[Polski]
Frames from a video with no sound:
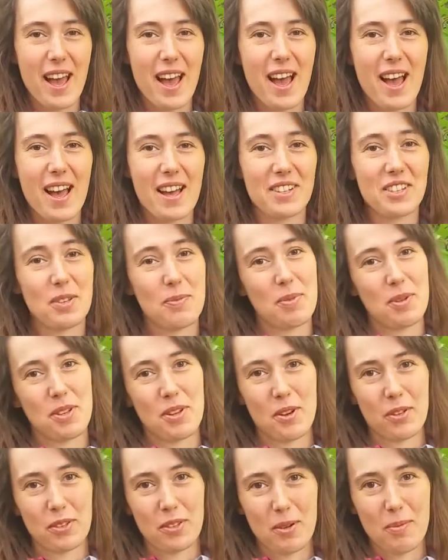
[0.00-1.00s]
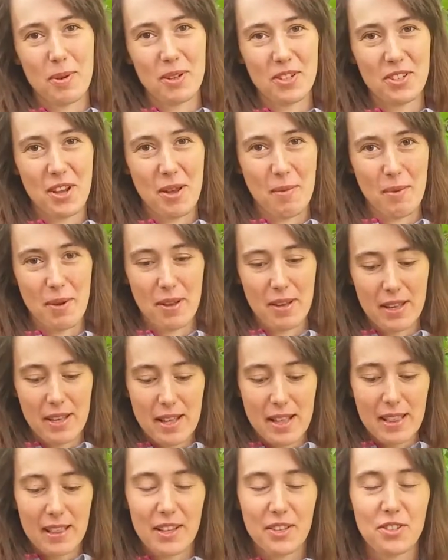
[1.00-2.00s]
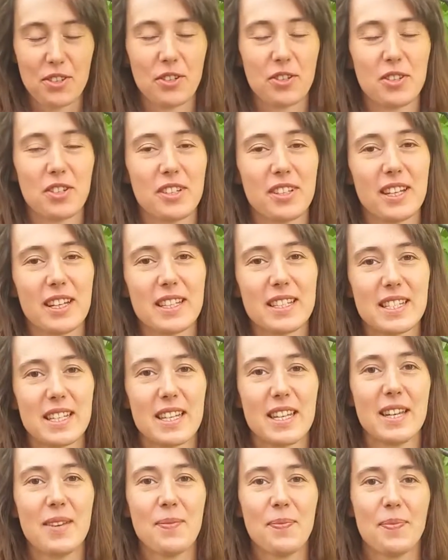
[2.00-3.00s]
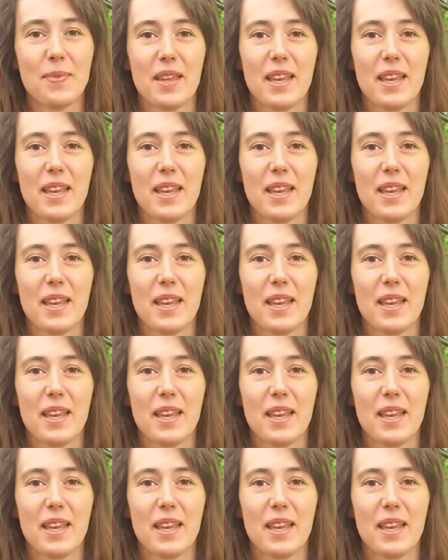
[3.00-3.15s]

a siebie nie odrobaczamy. Dlaczego się tak dzieje?